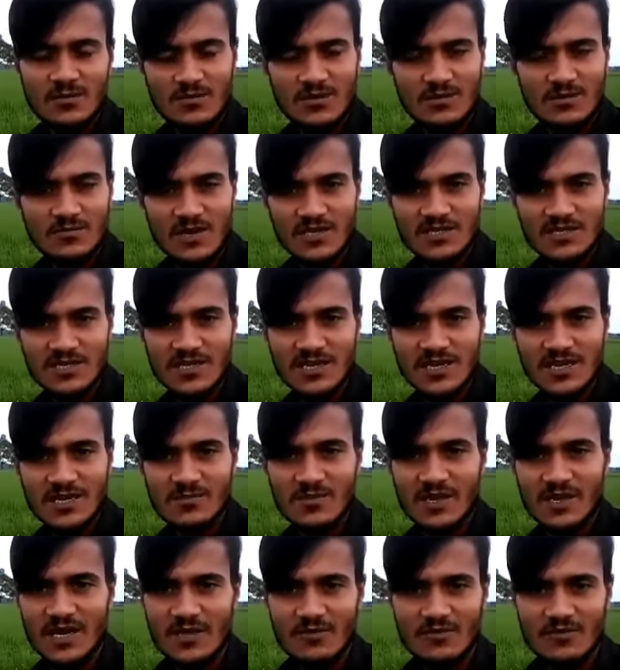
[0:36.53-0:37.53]
এবং পাশে থাকা
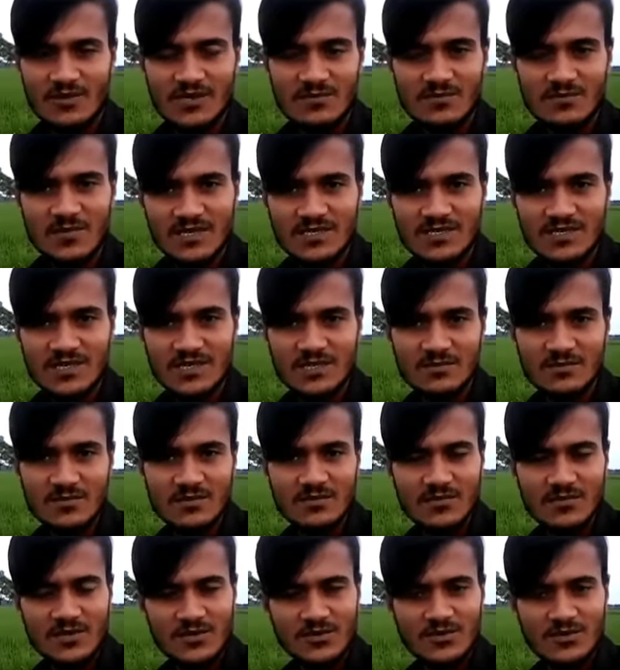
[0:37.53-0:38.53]
বেলাইকনটি বাজিয়ে দেবেন
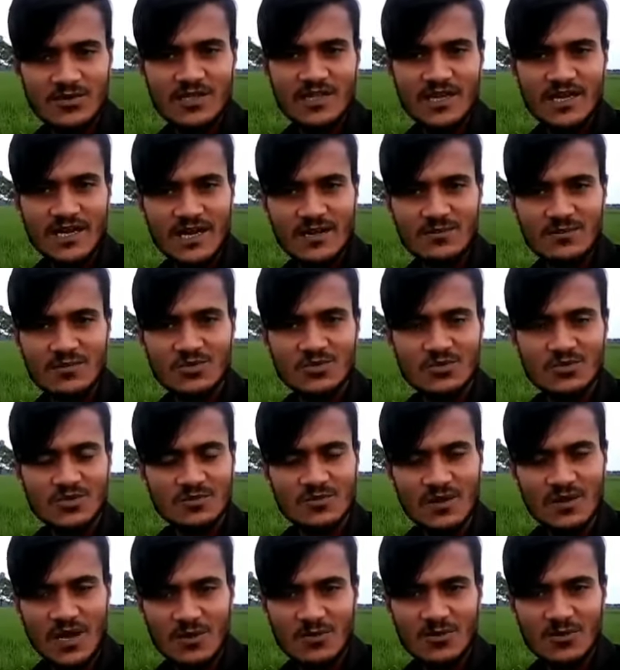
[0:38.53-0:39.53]
ভিডিওটি দেখার পর যদি
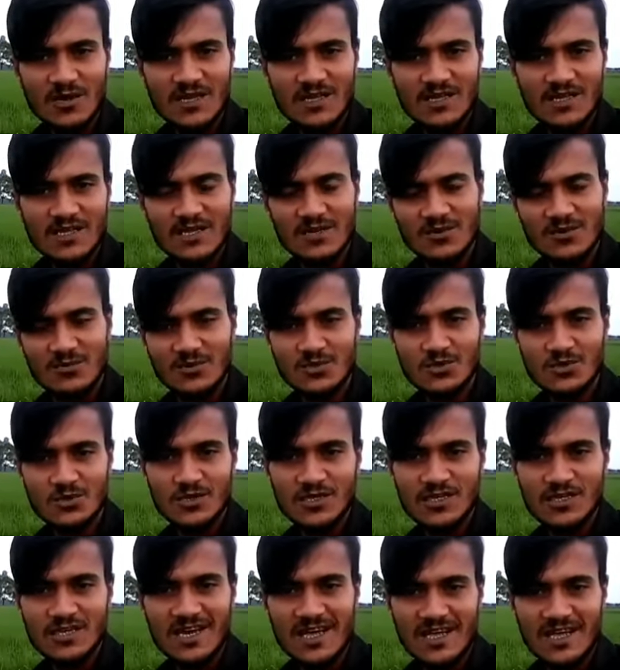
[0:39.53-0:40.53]
ভালো লেগে থাকে অবশ্যই
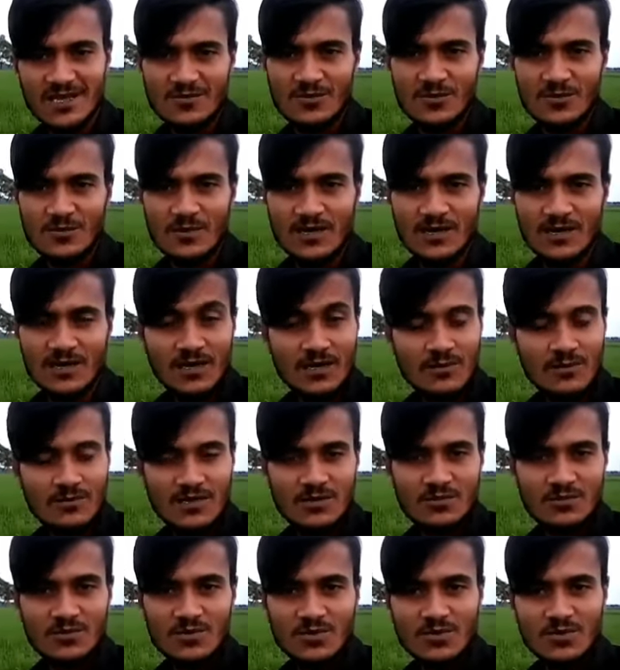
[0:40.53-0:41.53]
একটি লাইক করবেন
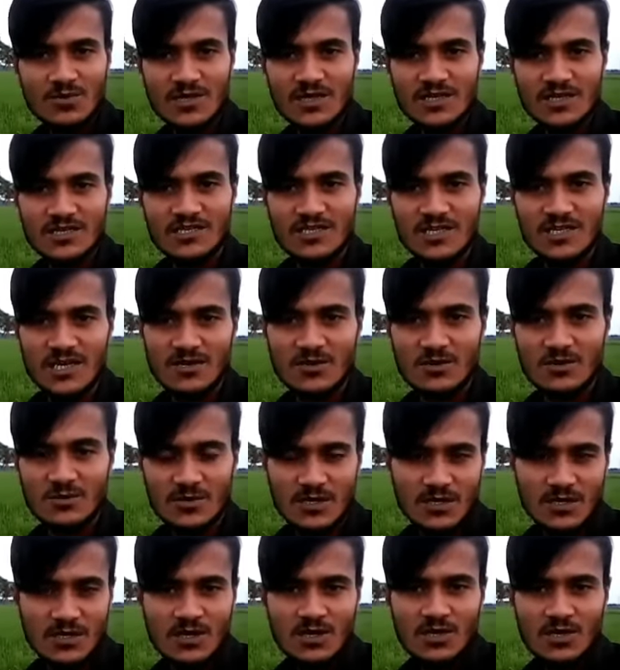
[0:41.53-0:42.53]
একটি বন্ধুদেরকে শেয়ার
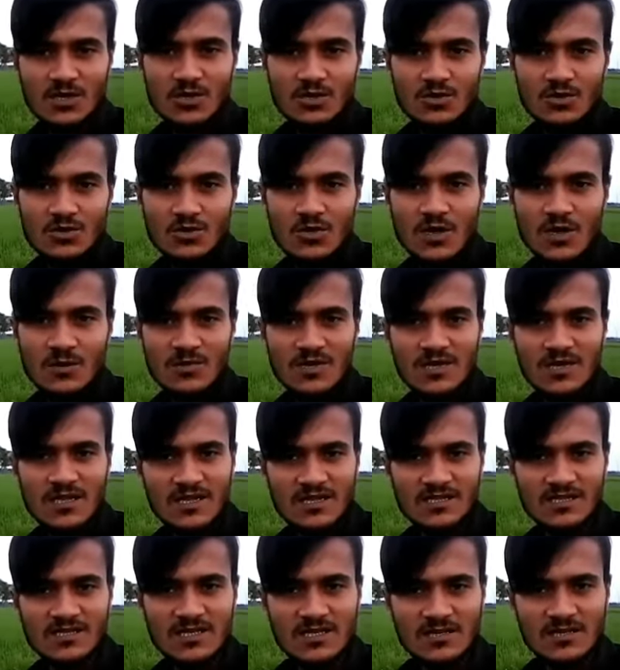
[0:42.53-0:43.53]
করবেন তো আপনারা
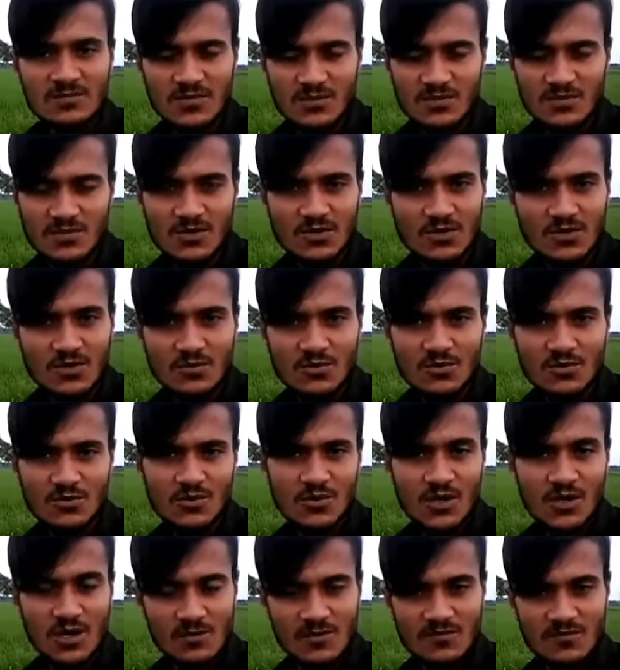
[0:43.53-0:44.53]
দেখছেন বিভিন্ন
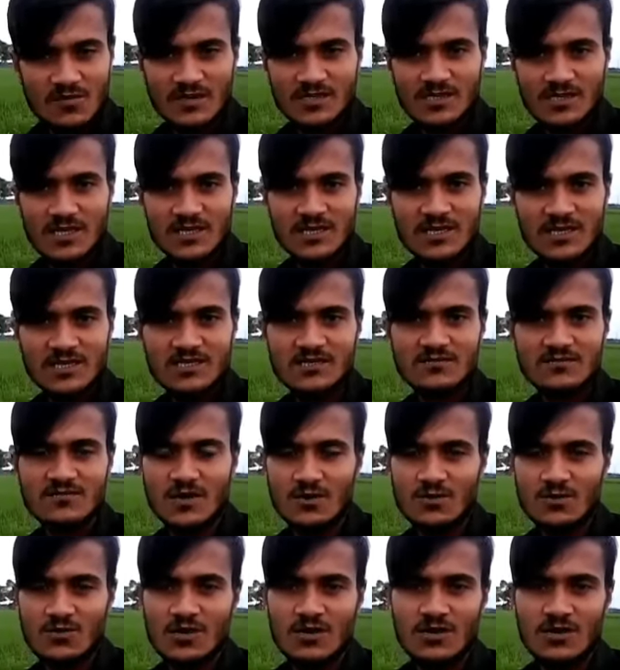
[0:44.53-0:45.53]
কবুতর আমি সাথে আছি
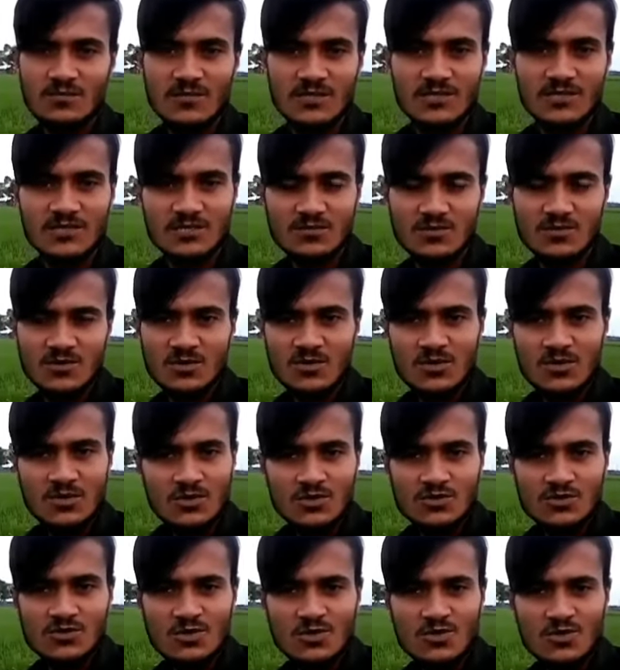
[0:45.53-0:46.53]
ফারুক আহমেদ জীবন
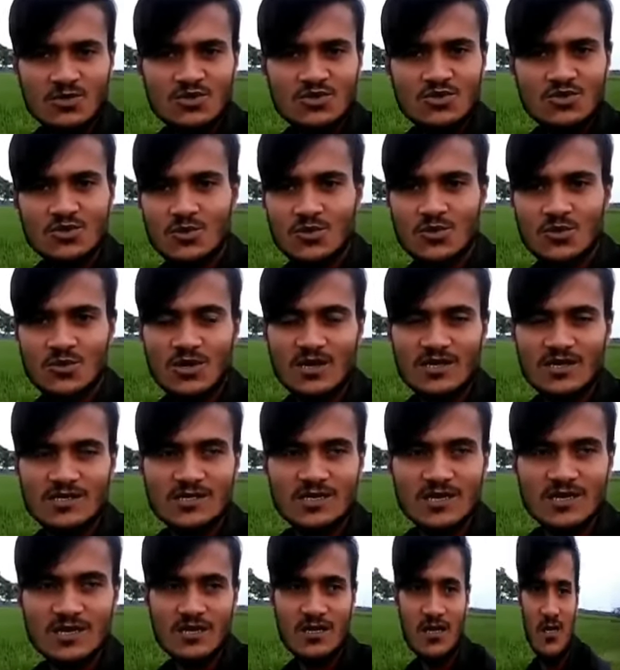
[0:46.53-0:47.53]
চলুন শুরু করা
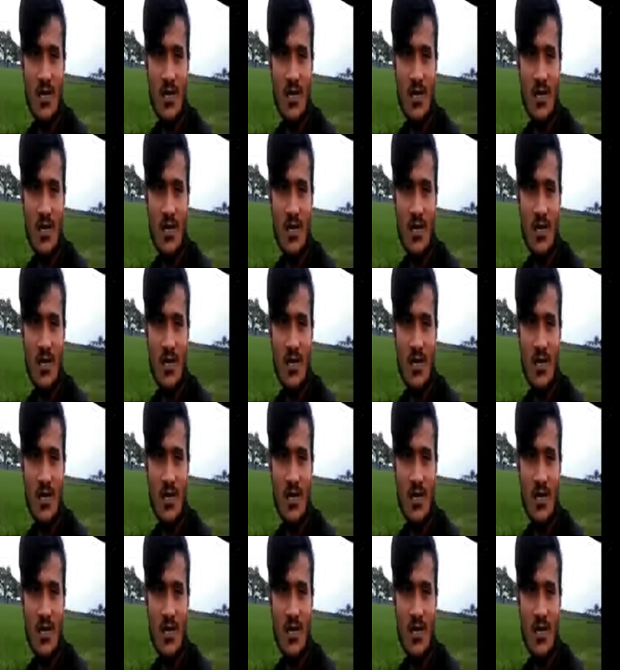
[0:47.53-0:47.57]
যায়